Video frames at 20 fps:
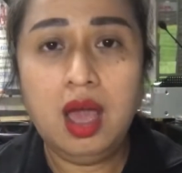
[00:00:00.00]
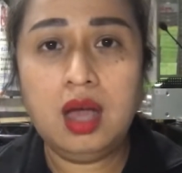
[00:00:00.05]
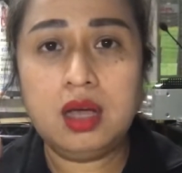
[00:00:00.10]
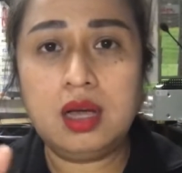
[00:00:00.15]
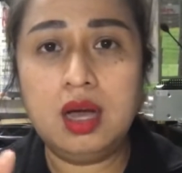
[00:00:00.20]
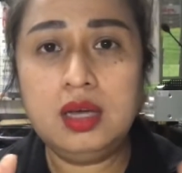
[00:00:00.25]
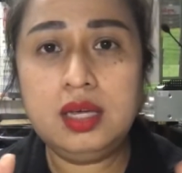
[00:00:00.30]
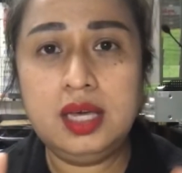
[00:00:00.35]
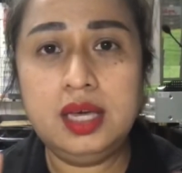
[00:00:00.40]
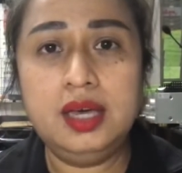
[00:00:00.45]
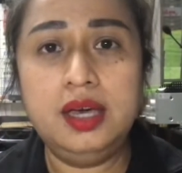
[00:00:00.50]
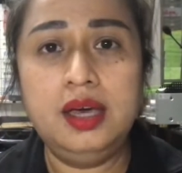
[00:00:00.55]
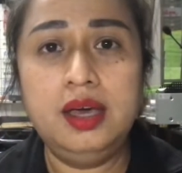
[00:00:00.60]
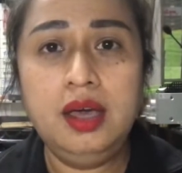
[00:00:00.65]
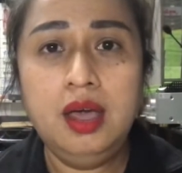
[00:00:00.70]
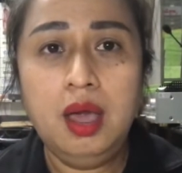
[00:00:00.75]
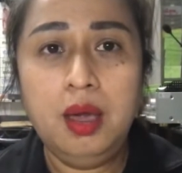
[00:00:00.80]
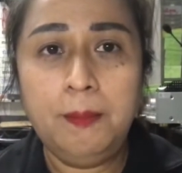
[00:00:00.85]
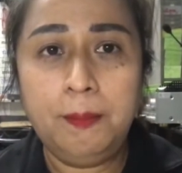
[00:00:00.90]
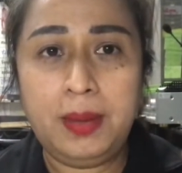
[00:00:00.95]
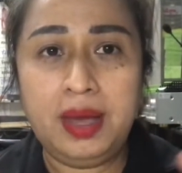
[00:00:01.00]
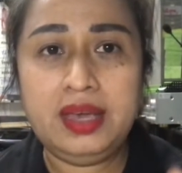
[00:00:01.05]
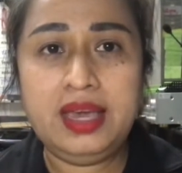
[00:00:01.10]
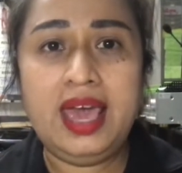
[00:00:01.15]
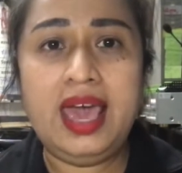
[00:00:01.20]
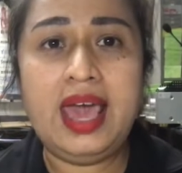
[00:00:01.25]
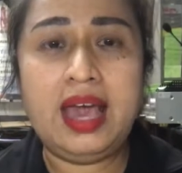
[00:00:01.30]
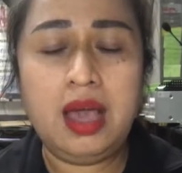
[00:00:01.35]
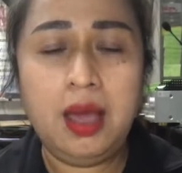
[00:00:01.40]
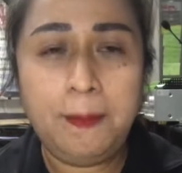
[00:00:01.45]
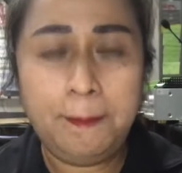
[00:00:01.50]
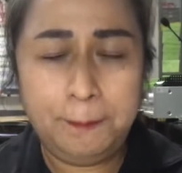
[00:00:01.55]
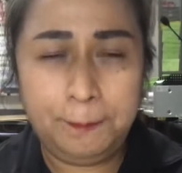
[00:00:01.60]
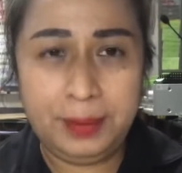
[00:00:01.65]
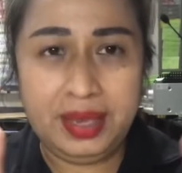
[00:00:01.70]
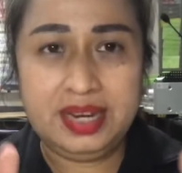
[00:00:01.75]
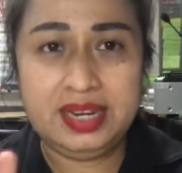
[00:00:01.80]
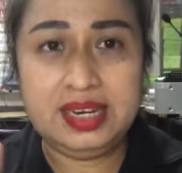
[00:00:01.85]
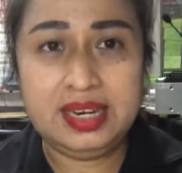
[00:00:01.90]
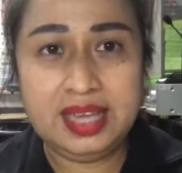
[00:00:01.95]
ก็คือป้าแขก
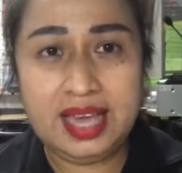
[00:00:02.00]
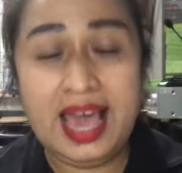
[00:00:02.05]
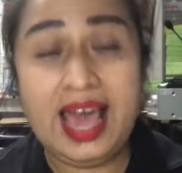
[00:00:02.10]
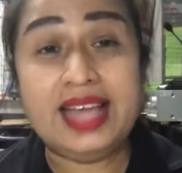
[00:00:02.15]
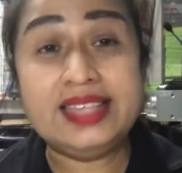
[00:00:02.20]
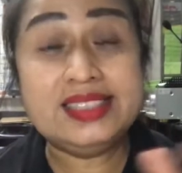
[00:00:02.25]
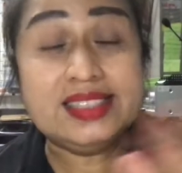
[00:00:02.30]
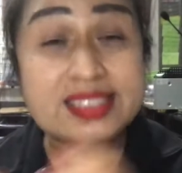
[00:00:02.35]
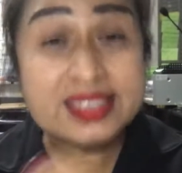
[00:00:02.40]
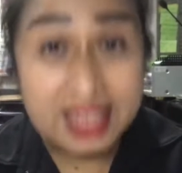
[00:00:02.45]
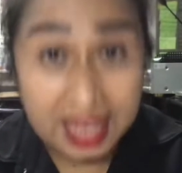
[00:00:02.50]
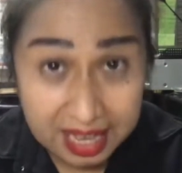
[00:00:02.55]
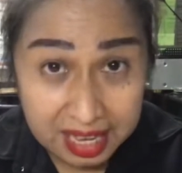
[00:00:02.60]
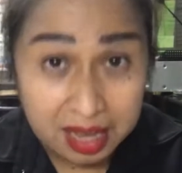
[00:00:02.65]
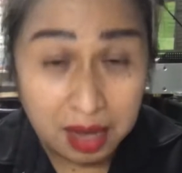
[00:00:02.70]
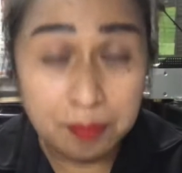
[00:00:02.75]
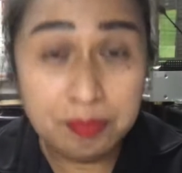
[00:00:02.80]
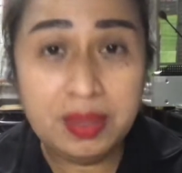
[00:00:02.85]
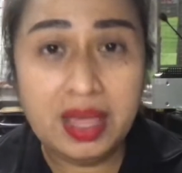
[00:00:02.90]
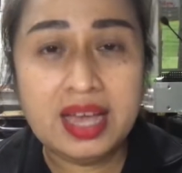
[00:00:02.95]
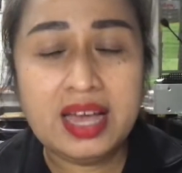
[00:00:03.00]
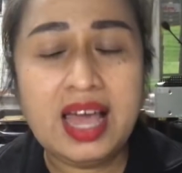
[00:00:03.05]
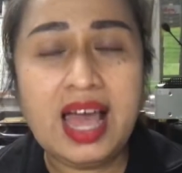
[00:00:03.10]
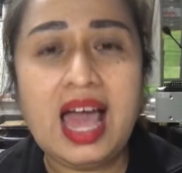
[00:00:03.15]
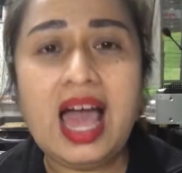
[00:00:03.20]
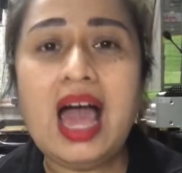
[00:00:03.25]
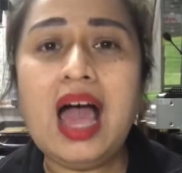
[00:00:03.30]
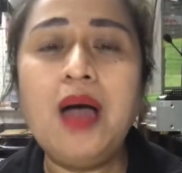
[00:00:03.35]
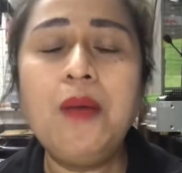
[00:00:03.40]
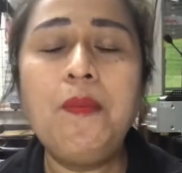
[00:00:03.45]
เป็นงานเสริมนะคะ